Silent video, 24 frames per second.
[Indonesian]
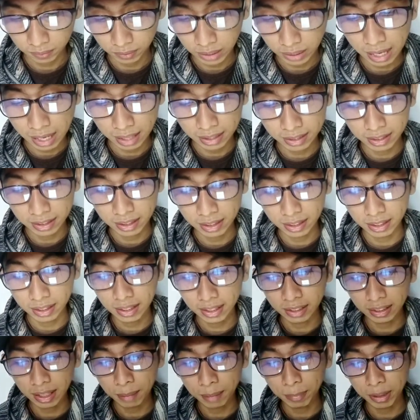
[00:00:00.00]
Nah, di sini
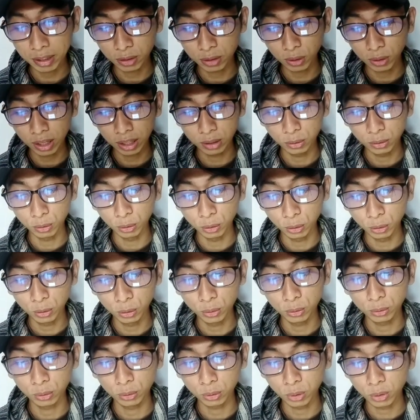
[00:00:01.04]
kita masukkan dulu
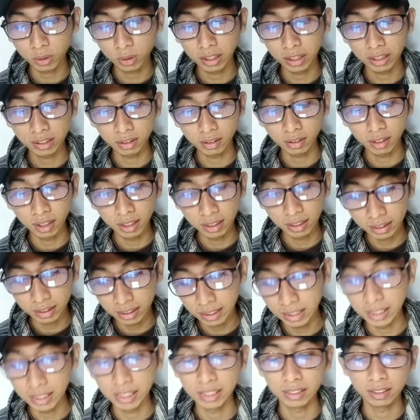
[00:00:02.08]
untuk
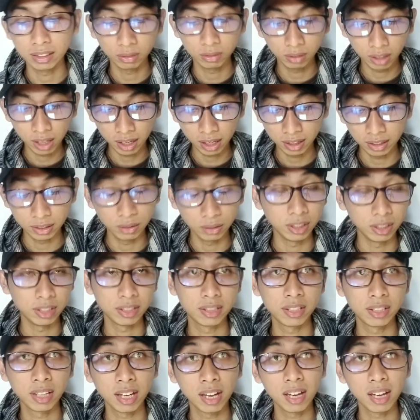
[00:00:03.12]
nationality, tentunya
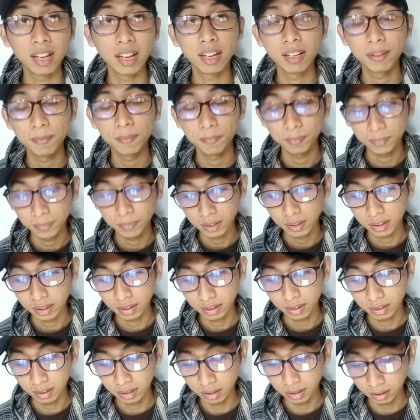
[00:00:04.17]
Indonesia,
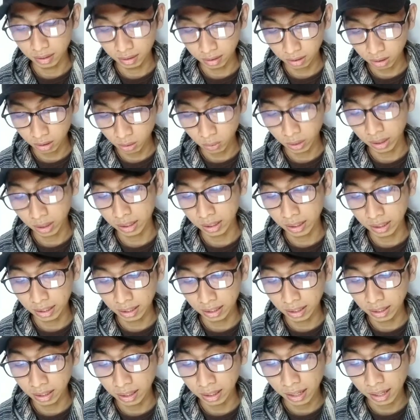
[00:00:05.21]
eh,
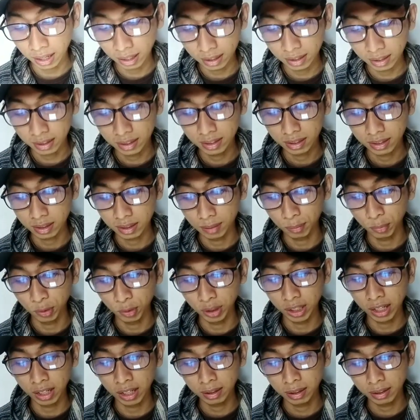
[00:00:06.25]
kewarganegaraan,
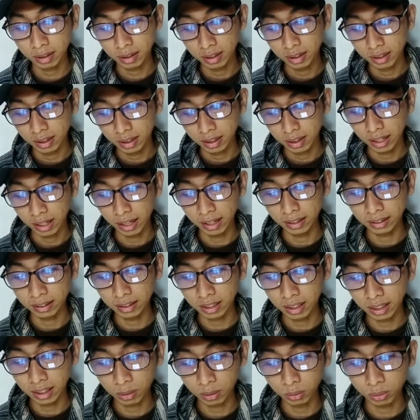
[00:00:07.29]
kemudian
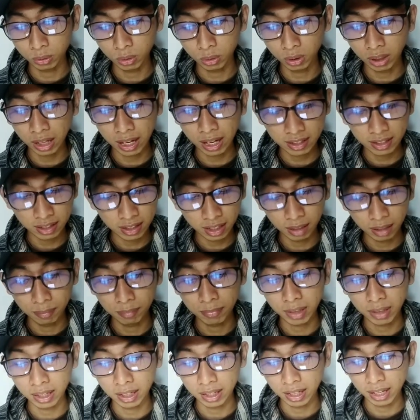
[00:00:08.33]
enter untuk last name
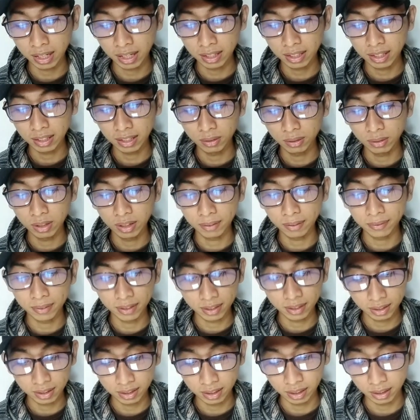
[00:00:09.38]
kalian dan juga
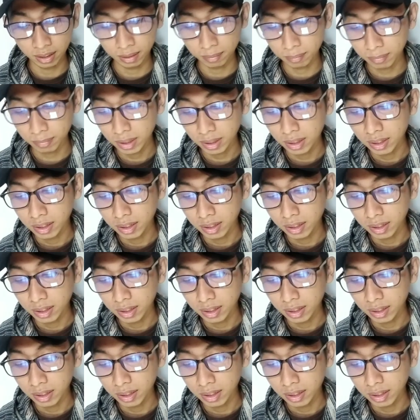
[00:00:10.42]
first name.